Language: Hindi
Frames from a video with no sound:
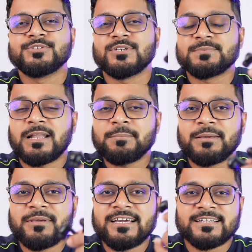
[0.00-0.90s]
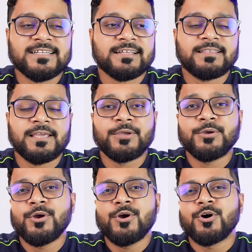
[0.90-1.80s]
तो इस पर आप गेमिंग कर सकते हैं
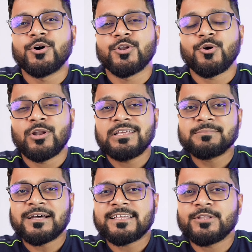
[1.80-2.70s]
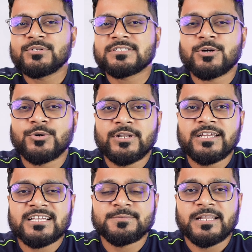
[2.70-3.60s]
और कॉलिंग की बात करें तो इसका
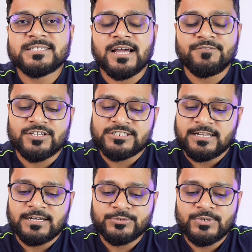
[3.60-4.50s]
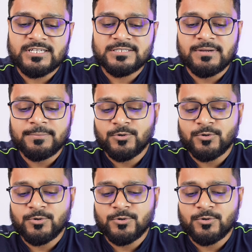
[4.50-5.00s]
कॉलिंग एक्सपीरियंस काफ़ी अच्छा रहा क्योंकि इसमें